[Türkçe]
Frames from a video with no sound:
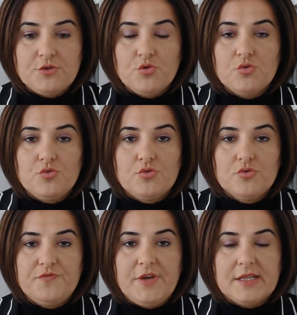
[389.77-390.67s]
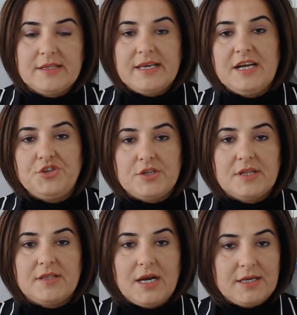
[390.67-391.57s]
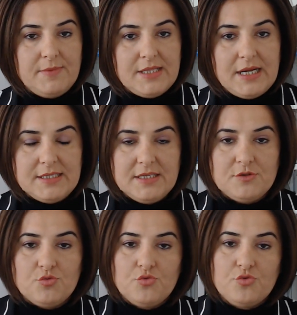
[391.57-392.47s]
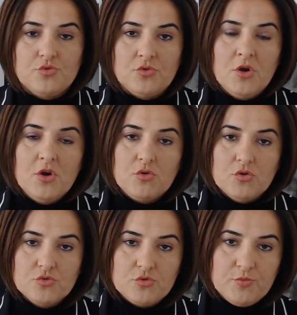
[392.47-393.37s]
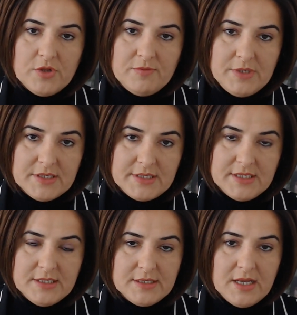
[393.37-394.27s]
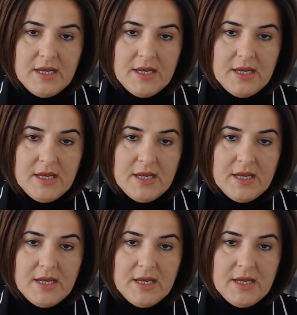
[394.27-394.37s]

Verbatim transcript: Çok uygun fiyatta gerçekten takip ederseniz uygun konut bulabilirsiniz.